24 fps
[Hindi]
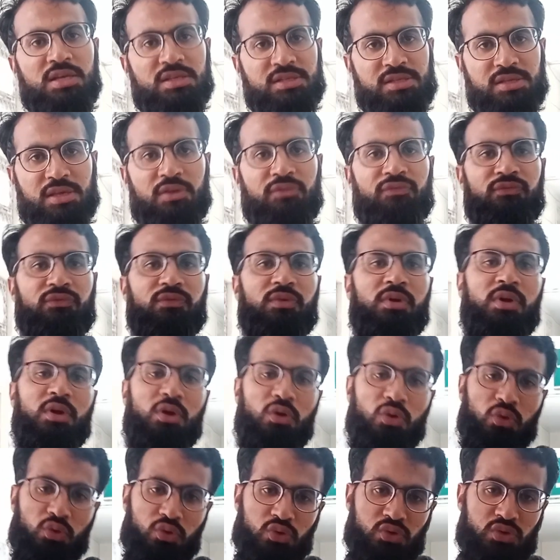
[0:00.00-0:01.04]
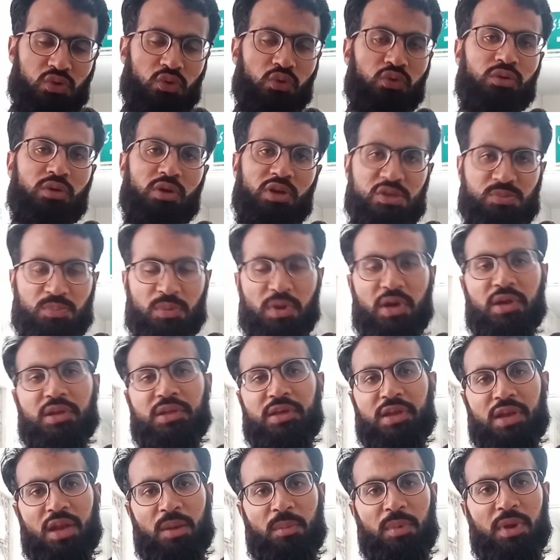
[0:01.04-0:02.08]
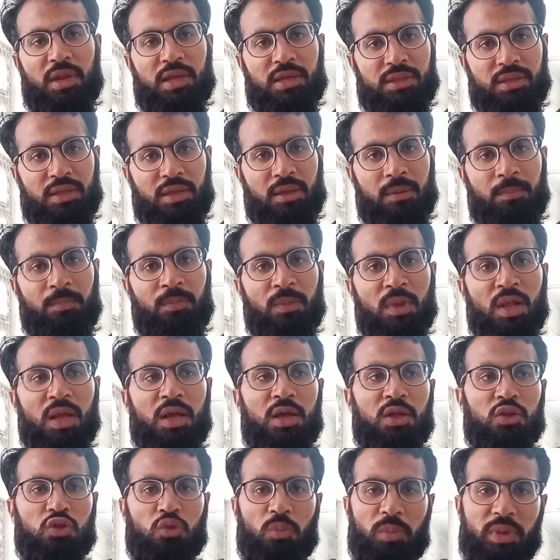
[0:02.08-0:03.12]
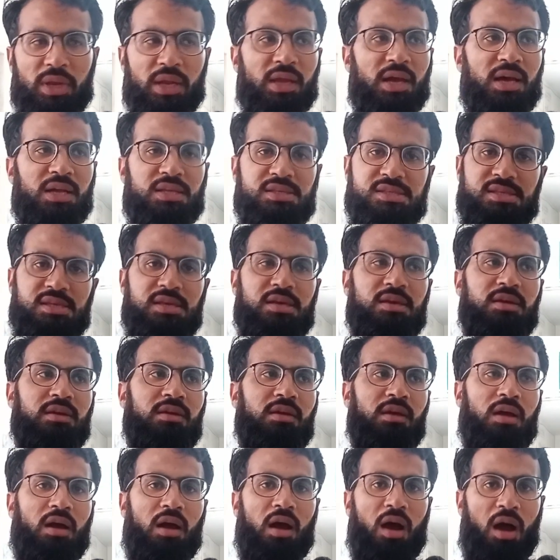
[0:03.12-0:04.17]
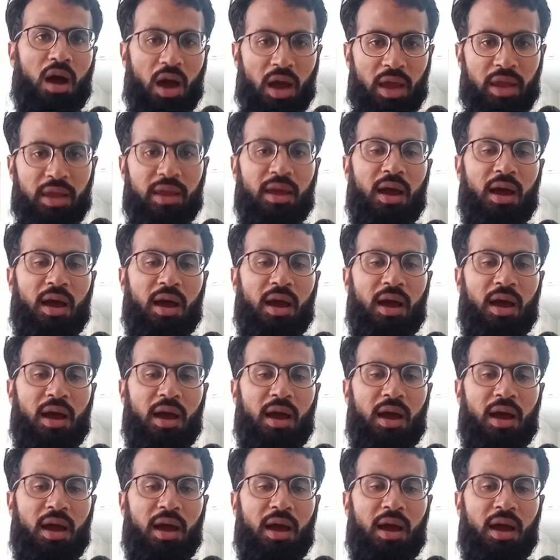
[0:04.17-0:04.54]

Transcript: सिर्फ उसको ट्रांसप्लांट करने में लगते हैं तो मेरे ख्याल से आएँ